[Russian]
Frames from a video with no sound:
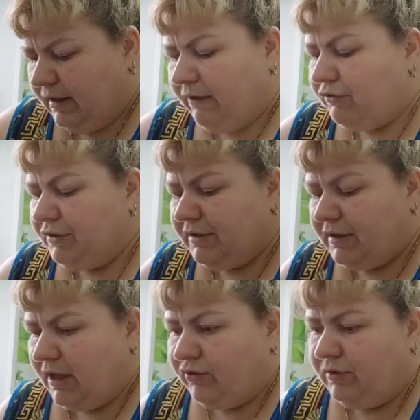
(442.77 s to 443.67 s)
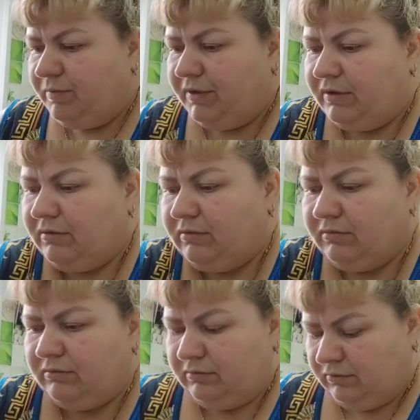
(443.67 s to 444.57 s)
Я вот не знаю теперь.
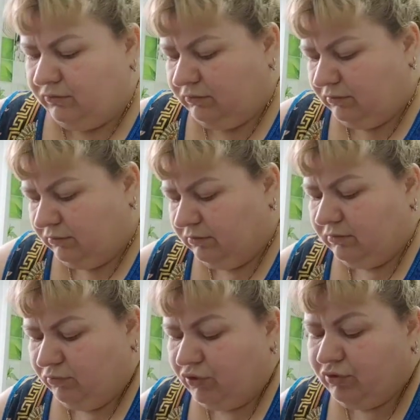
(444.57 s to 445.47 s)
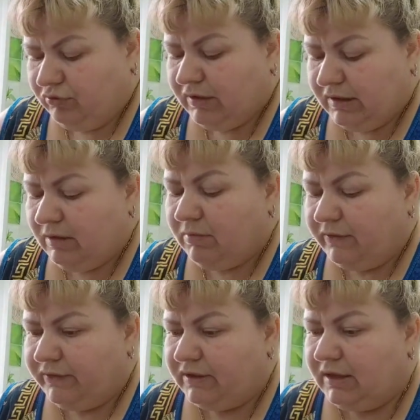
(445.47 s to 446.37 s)
Ну, больше у нас не
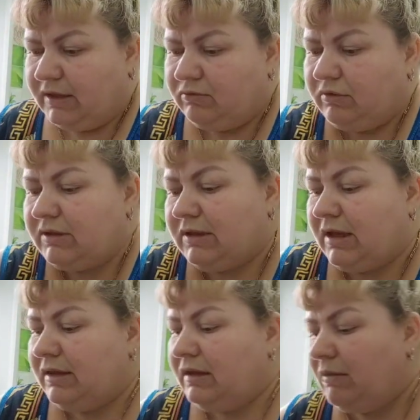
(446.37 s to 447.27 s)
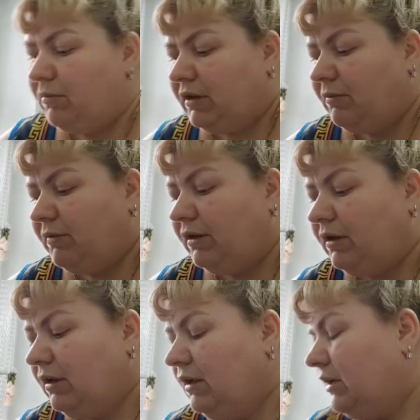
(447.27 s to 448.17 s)
было вентиляции. У нас она одна была. Мы
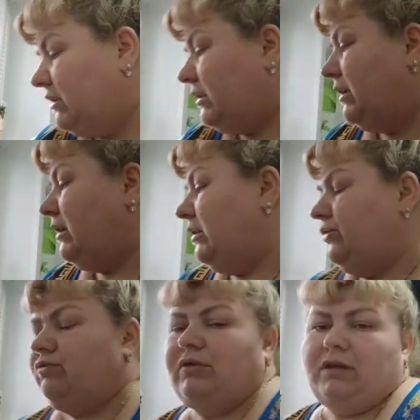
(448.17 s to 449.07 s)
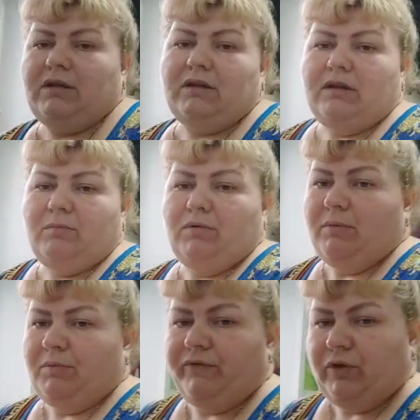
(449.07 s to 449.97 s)
заехали сюда, она одна
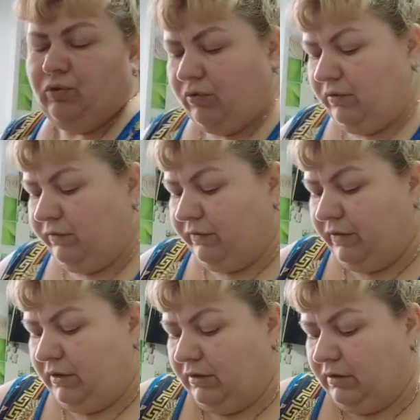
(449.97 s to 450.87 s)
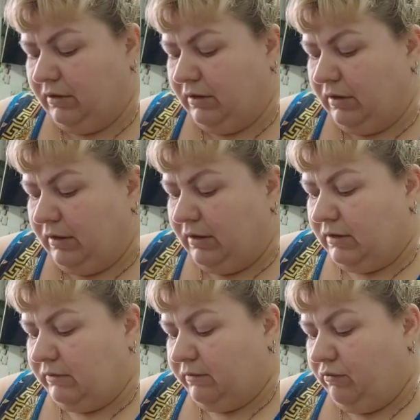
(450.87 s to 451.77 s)
была. Мы в нее и вывели
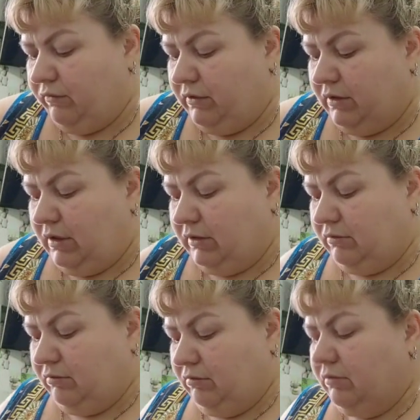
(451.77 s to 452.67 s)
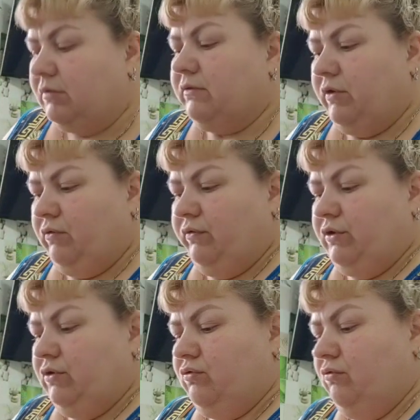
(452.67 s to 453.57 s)
свою вентиляцию, свою
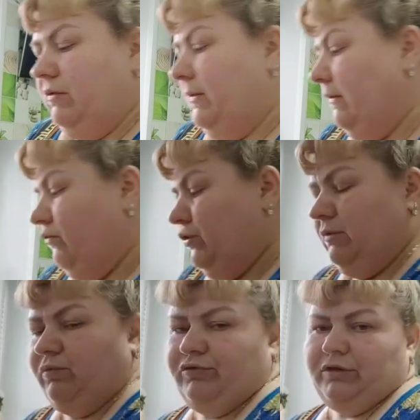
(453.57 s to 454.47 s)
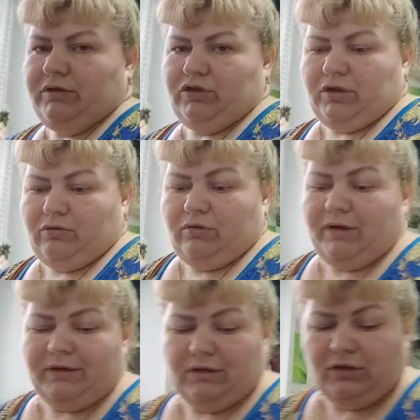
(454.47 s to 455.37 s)
вытяжку. Вот сейчас, получается, жарю
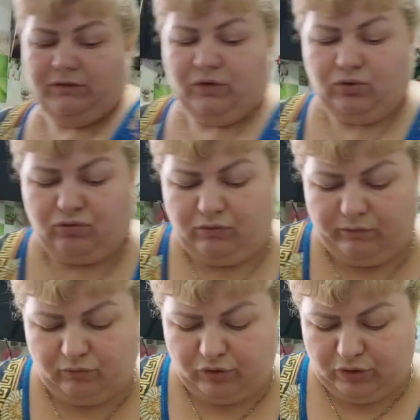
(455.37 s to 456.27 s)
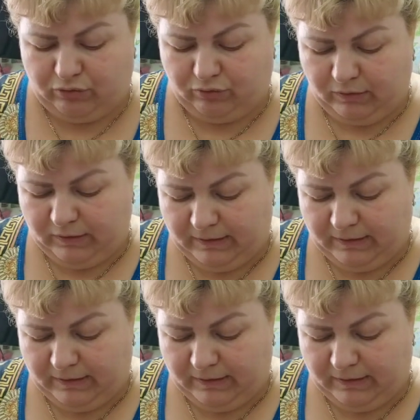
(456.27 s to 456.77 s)
оладьи, даже вытяжку не включаю.